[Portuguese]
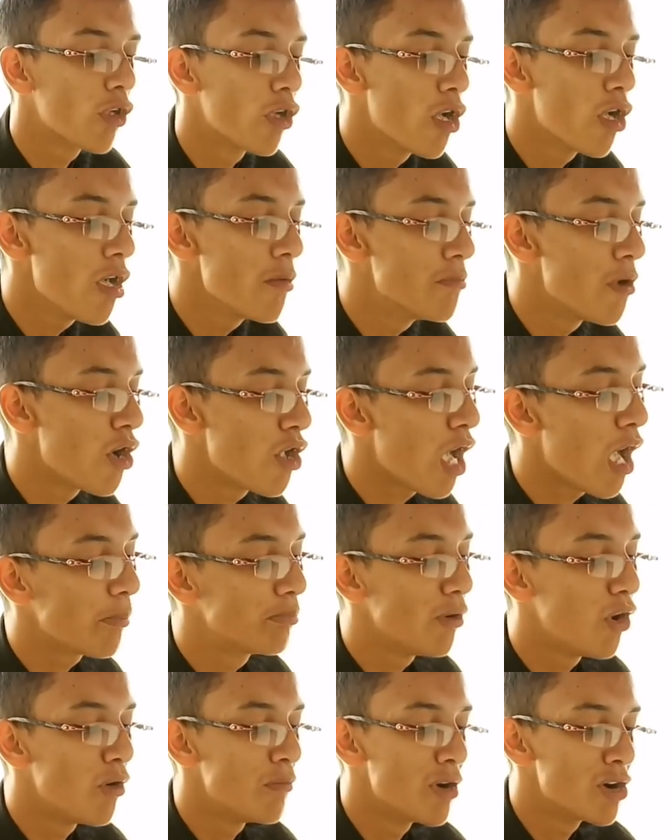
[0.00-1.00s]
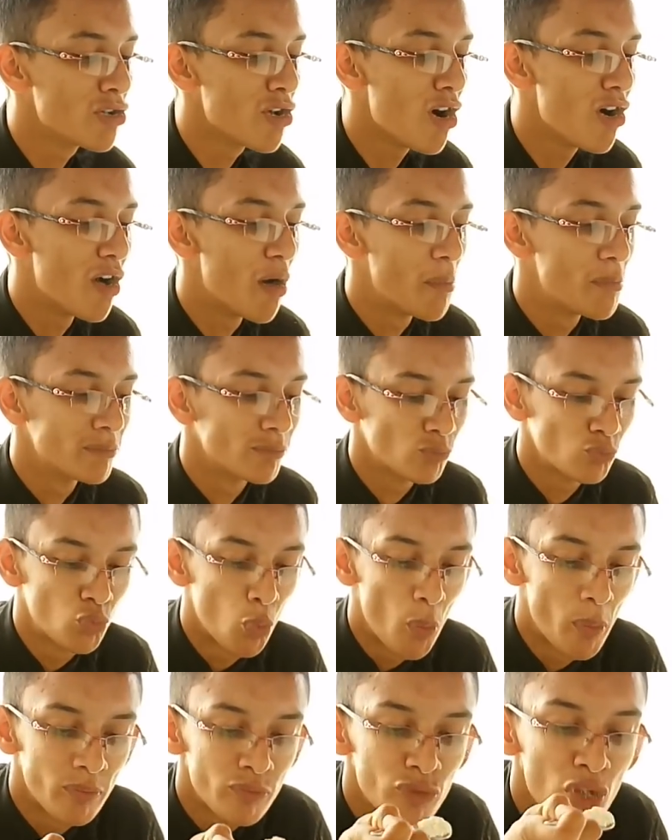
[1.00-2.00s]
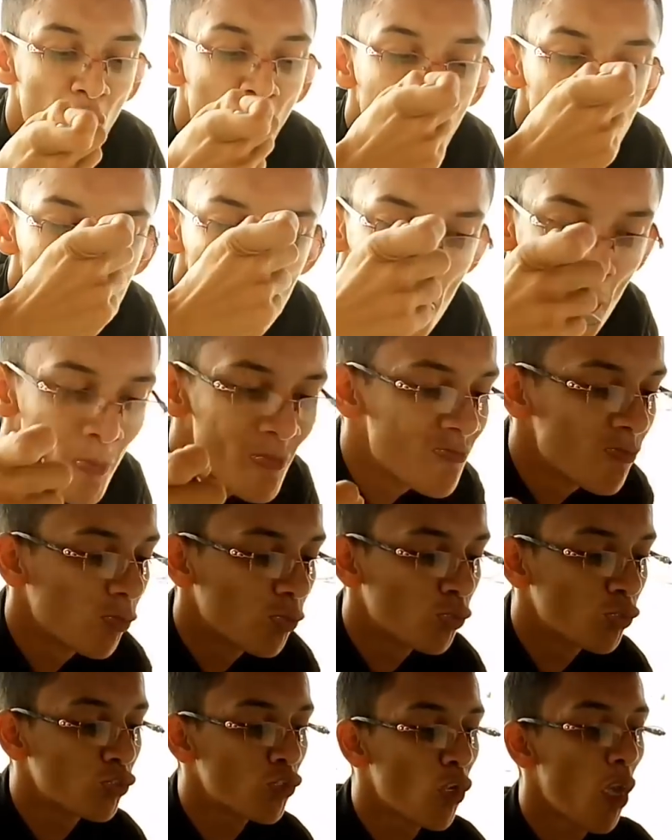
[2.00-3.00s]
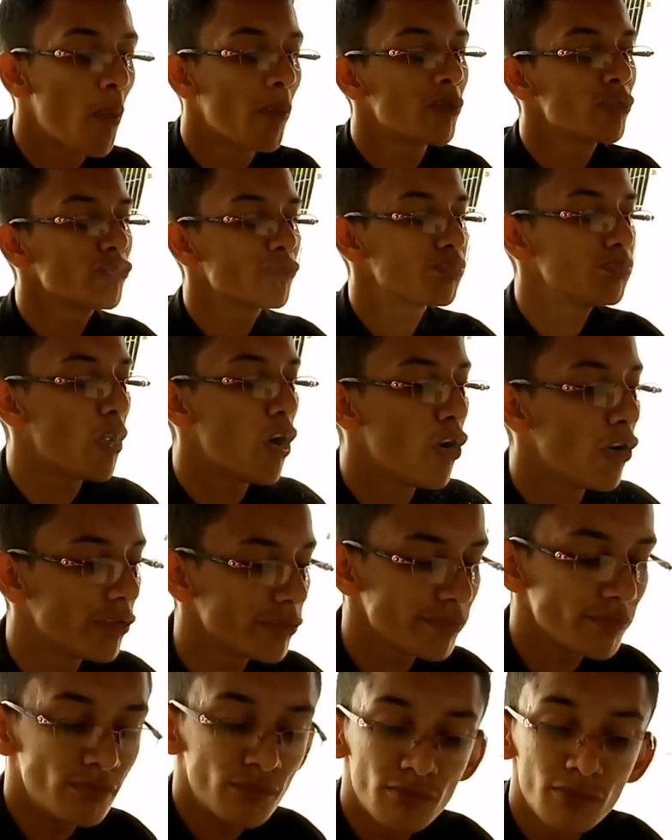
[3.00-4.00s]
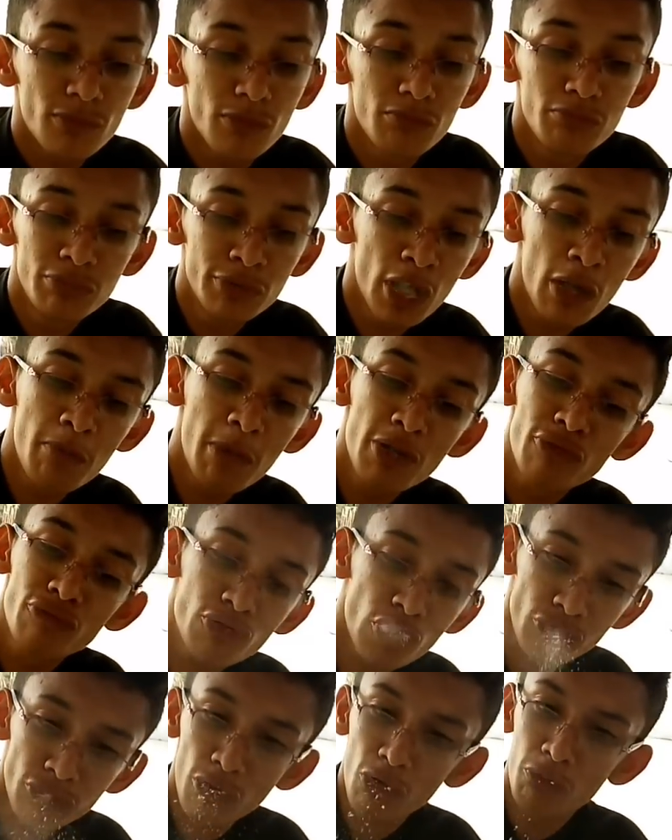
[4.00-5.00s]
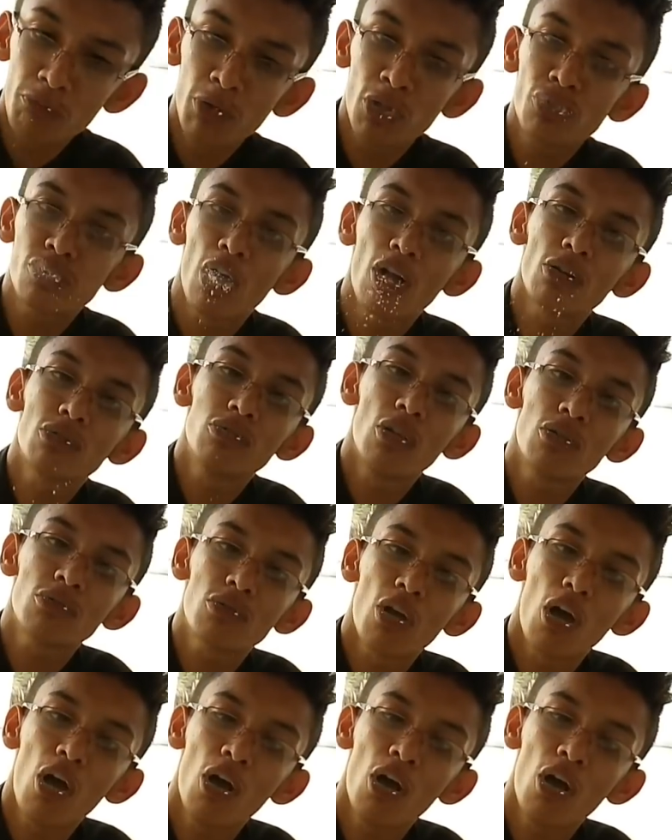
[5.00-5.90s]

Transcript: Ei, mãe, é bom, mãe, olha. Hum, hum é muito bom. Minha mãe não deixou comer sacolão no